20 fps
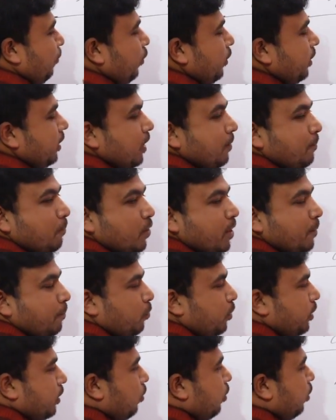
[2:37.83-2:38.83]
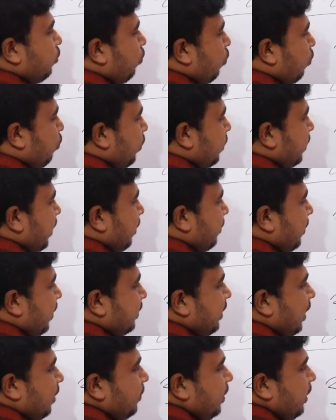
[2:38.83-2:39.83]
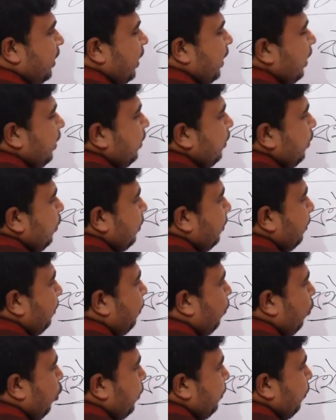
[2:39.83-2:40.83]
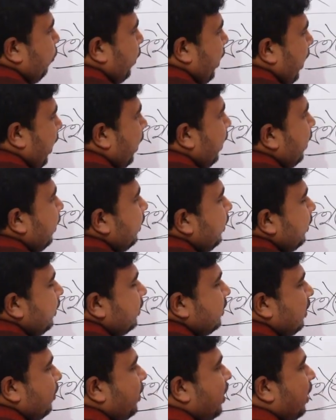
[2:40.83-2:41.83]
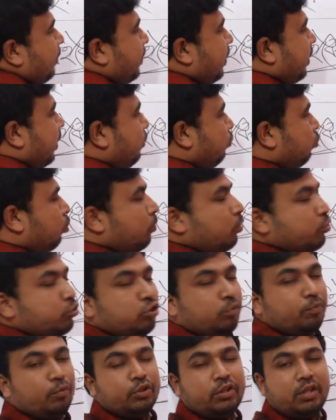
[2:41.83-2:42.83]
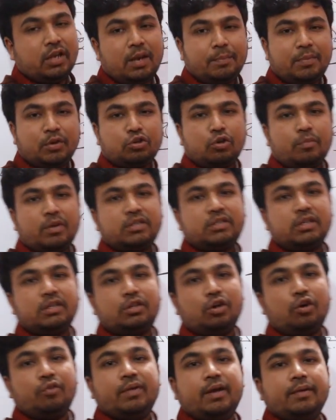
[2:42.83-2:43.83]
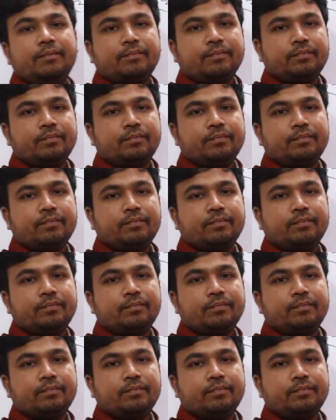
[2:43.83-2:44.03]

বইকে পড়া পরীক্ষা হলে কখনোই থাকবে না থাকবে কি বই পড়া তার মানে আপনার এই সমস্ত পদ দেখে আপনার সমাজ চিনতে হবে